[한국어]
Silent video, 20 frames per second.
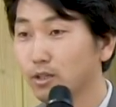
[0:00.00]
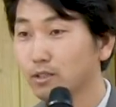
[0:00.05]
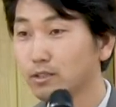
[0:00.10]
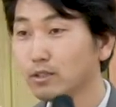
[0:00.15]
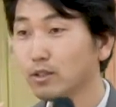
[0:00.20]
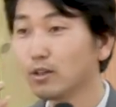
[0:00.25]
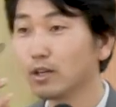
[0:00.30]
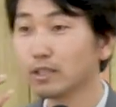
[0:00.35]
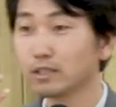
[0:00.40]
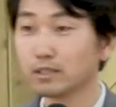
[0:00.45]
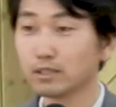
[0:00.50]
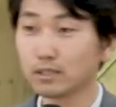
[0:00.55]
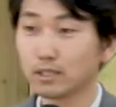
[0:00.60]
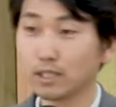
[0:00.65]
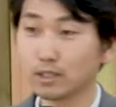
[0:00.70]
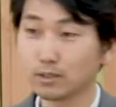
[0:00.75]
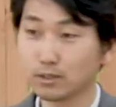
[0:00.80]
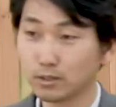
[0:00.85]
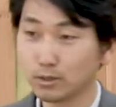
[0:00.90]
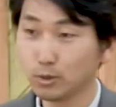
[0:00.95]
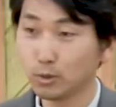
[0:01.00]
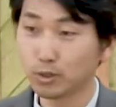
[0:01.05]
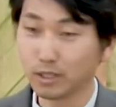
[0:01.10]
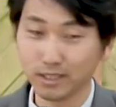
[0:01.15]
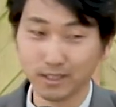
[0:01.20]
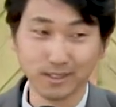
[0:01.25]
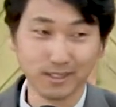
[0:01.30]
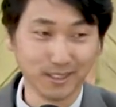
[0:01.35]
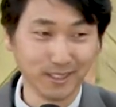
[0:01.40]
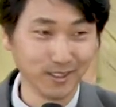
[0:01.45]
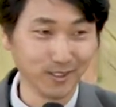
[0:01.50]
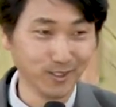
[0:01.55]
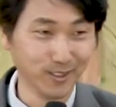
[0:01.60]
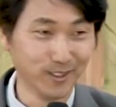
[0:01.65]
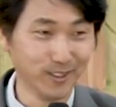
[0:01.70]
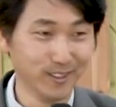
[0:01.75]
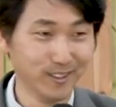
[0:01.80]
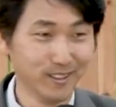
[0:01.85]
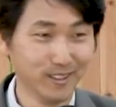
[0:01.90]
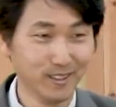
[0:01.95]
그것까지 사서 쓰고 다니더라고요.